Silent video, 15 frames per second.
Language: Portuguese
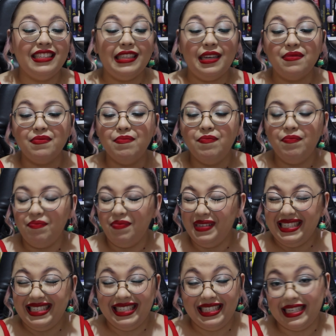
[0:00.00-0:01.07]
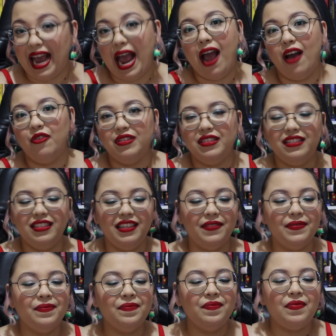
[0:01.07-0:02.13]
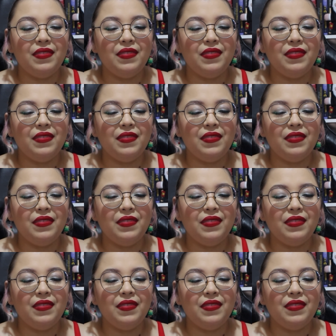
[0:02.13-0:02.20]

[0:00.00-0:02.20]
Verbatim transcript: Tá bizarro, assim.